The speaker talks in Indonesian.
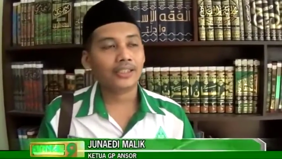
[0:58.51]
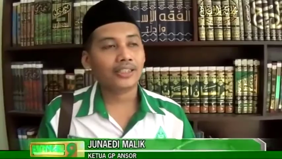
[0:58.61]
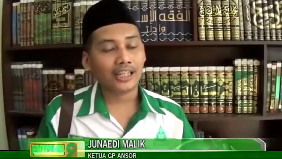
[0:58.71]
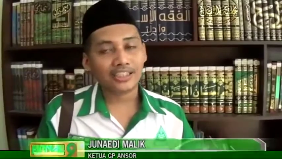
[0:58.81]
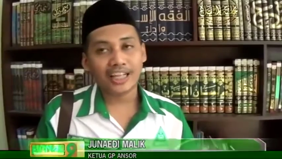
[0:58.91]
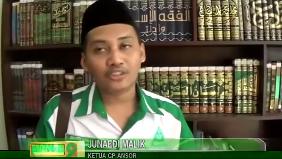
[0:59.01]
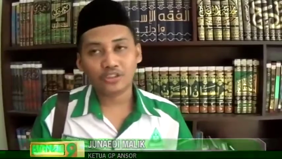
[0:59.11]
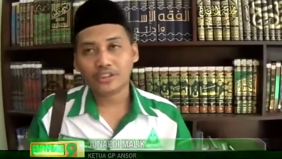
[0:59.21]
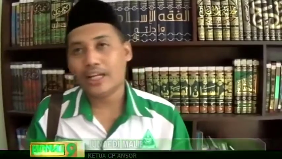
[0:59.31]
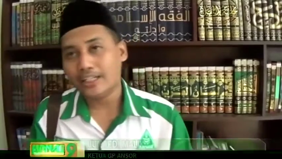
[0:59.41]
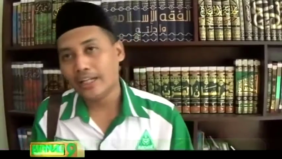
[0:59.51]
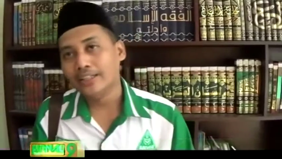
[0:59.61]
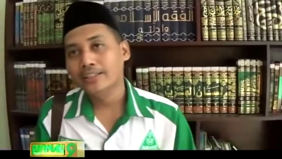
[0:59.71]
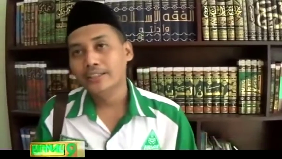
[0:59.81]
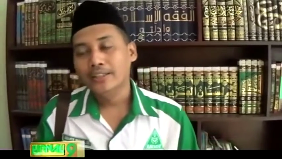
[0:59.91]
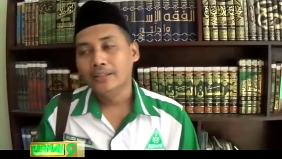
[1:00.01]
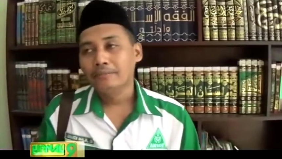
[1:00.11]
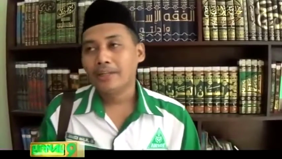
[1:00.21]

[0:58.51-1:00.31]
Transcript: generasi ansor sekarang hmm.